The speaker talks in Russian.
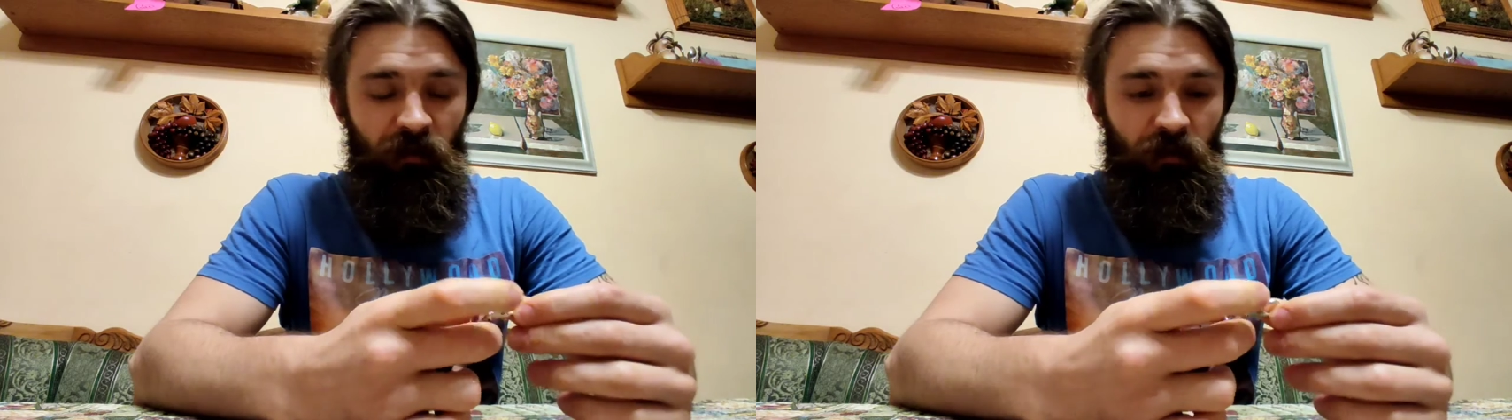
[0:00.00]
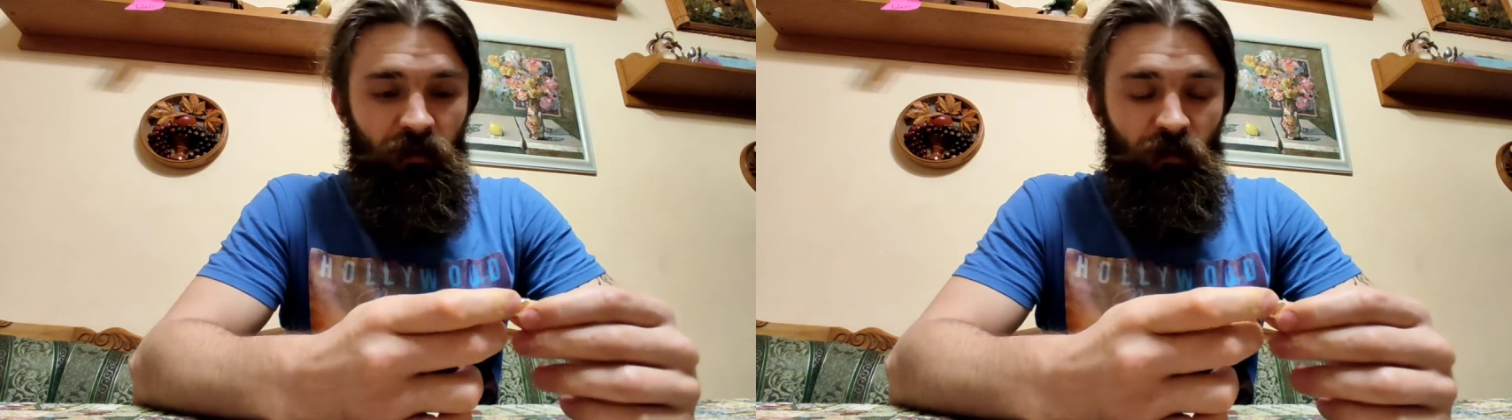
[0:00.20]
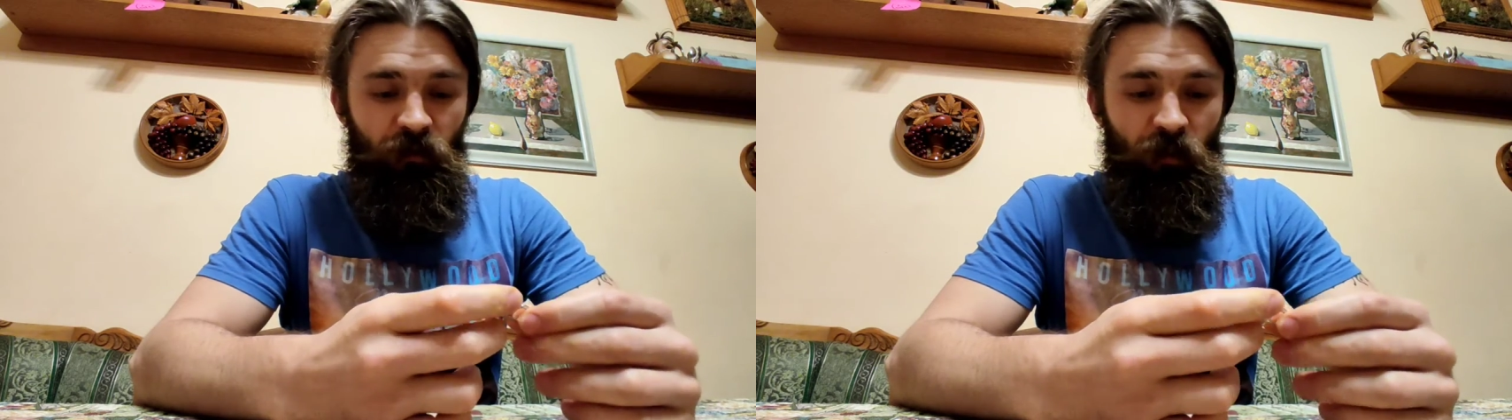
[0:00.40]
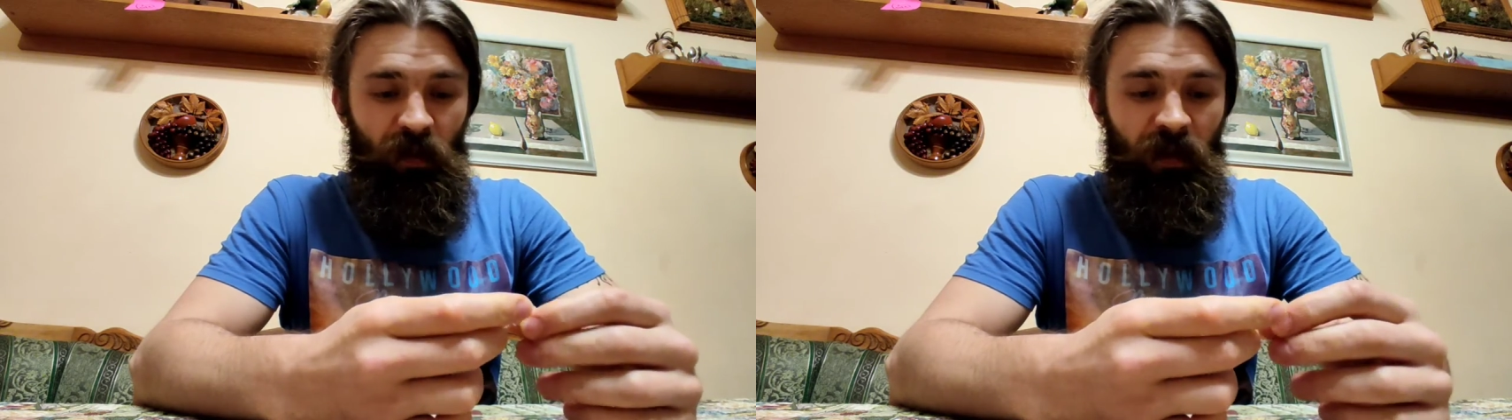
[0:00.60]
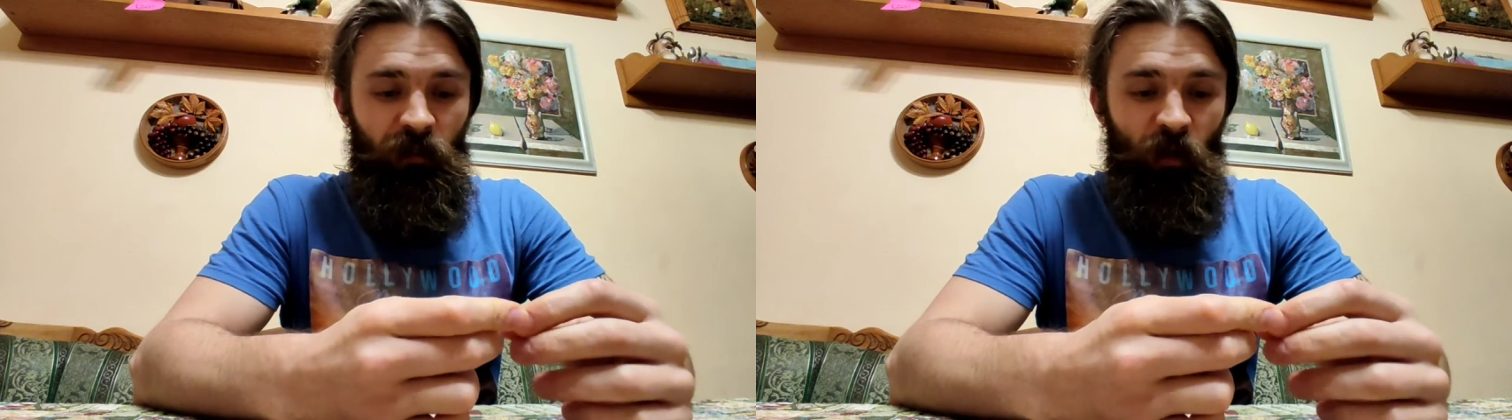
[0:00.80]
то есть он все
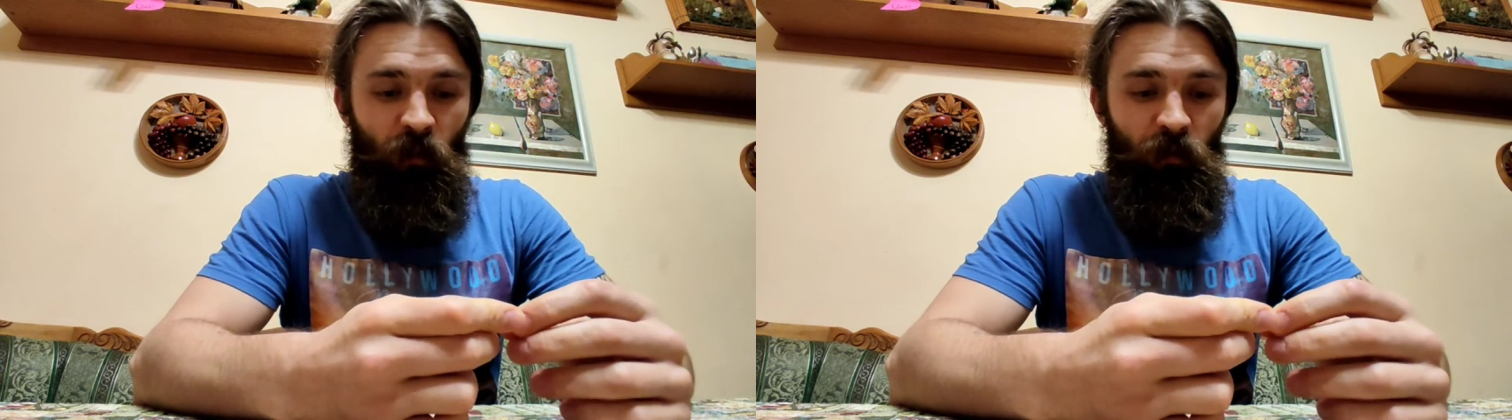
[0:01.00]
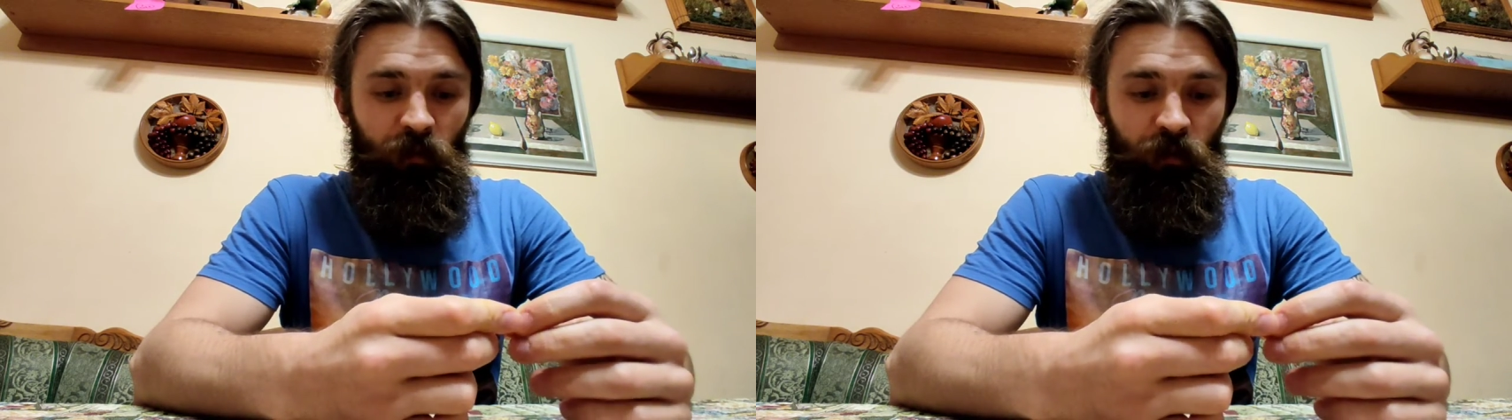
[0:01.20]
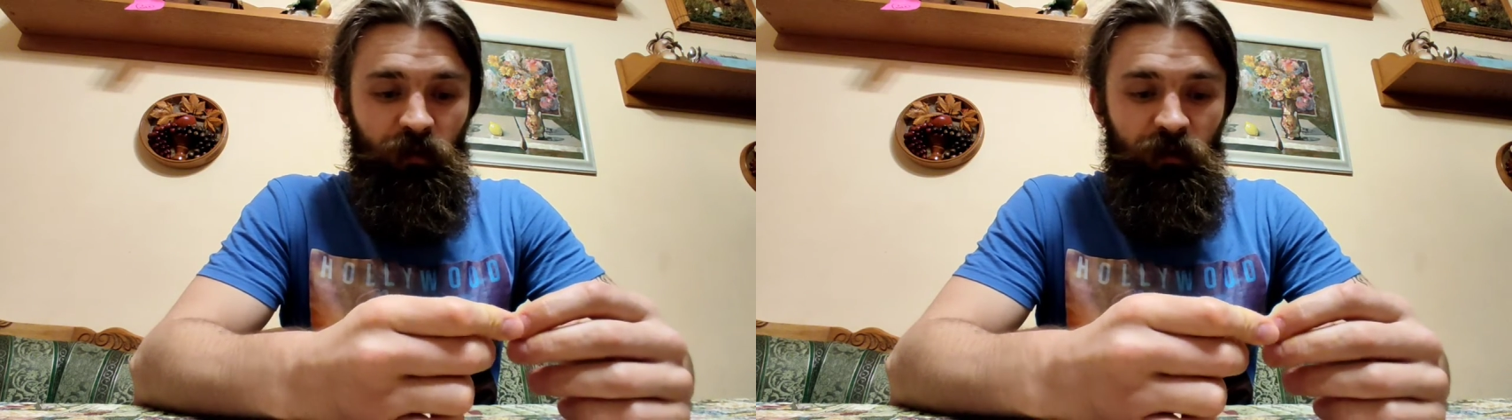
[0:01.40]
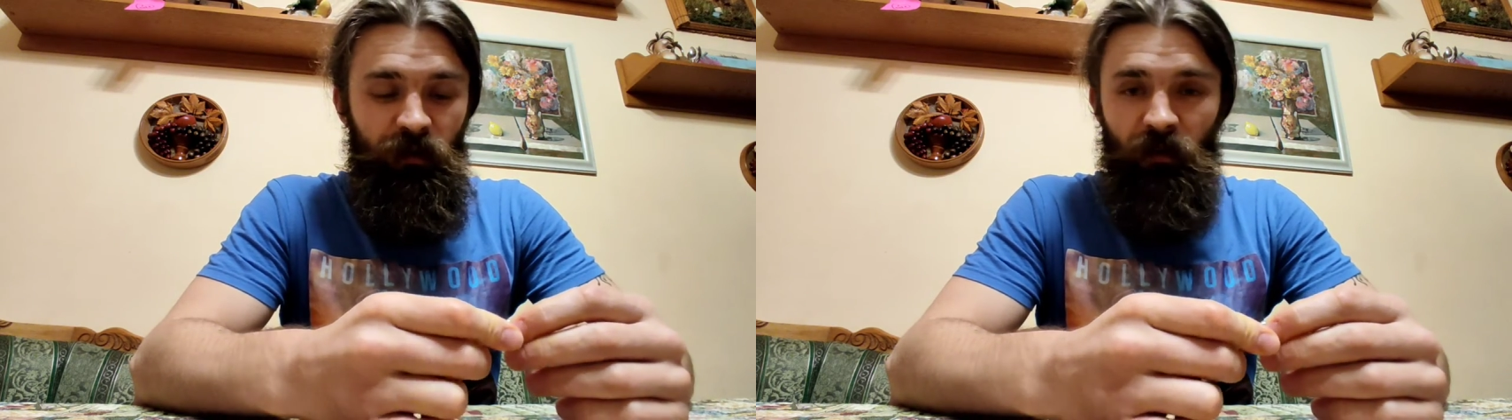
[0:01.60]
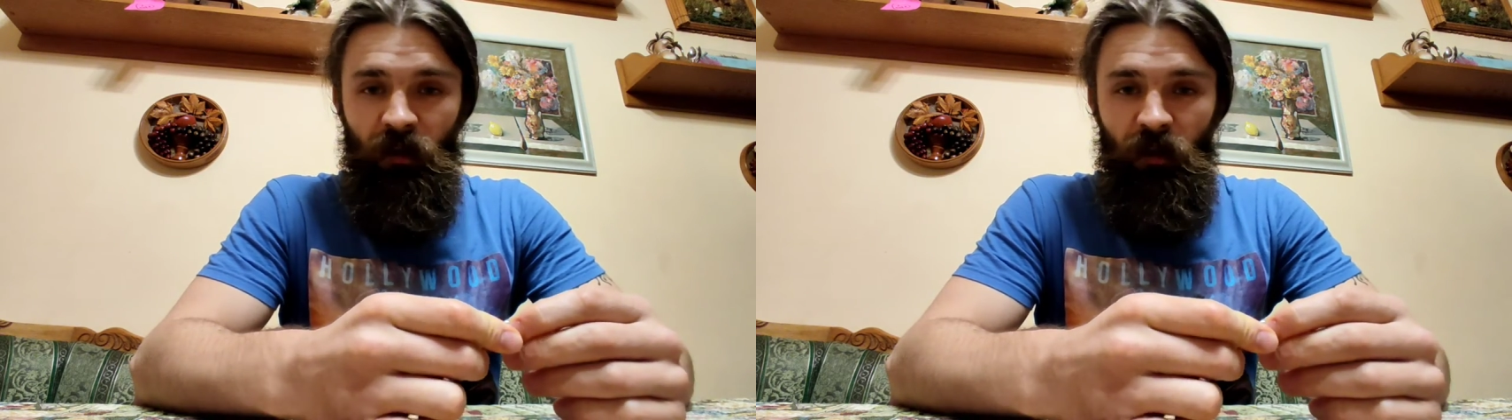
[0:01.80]
подряд пробует, то есть
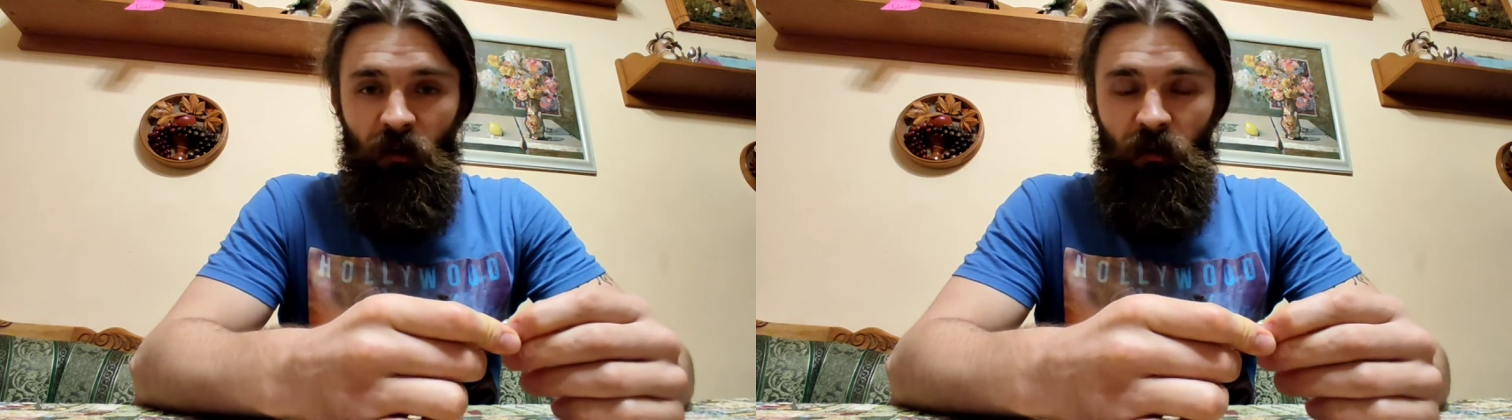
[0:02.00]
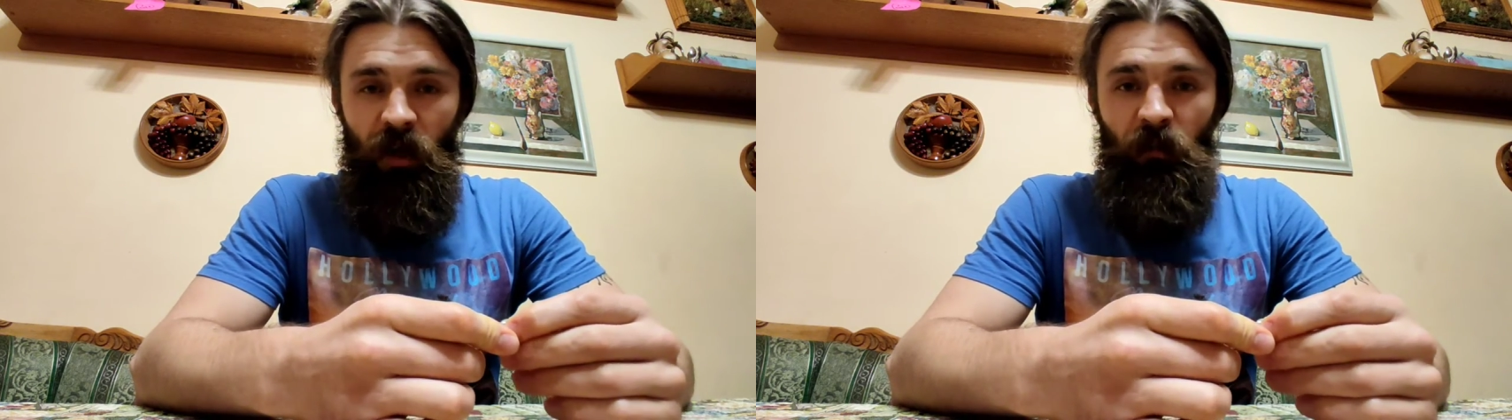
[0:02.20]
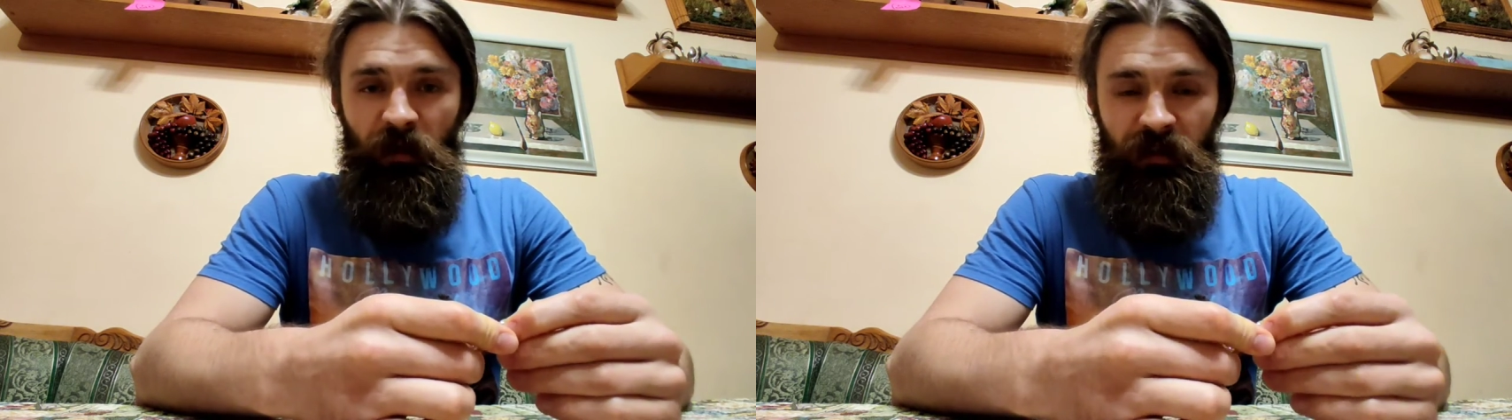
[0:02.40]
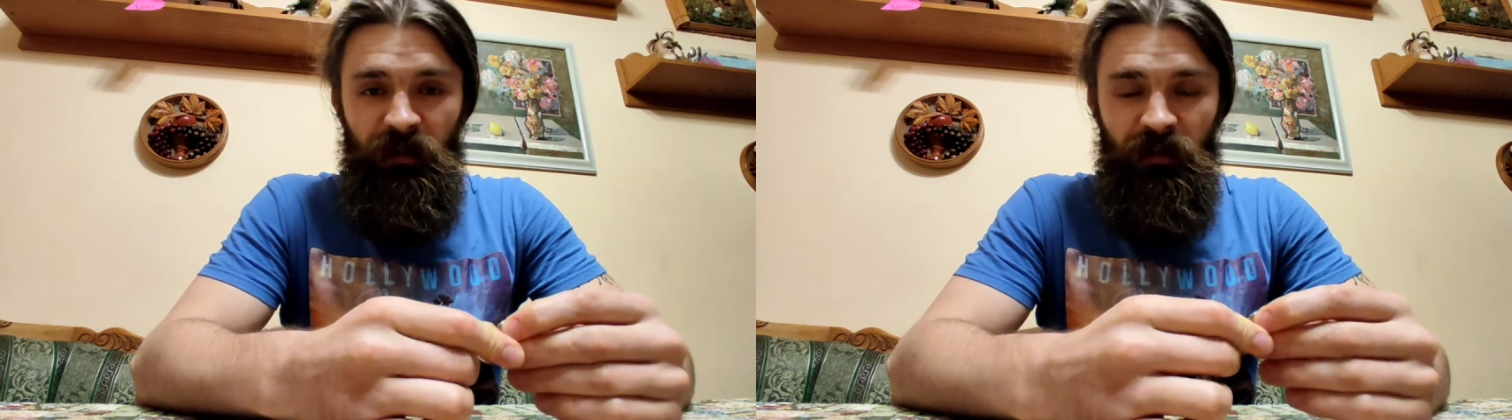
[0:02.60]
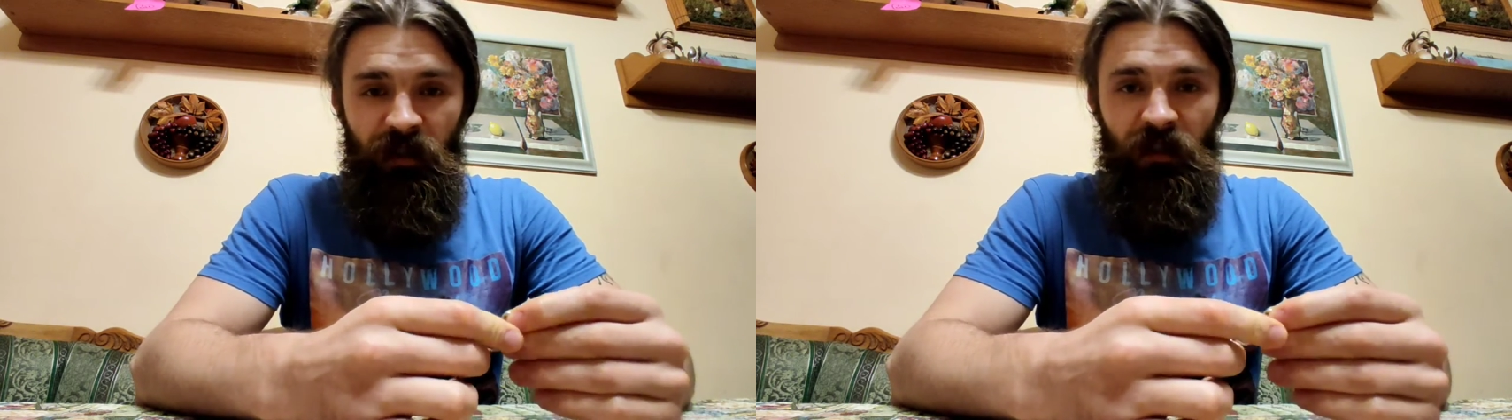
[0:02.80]
и он и описывается,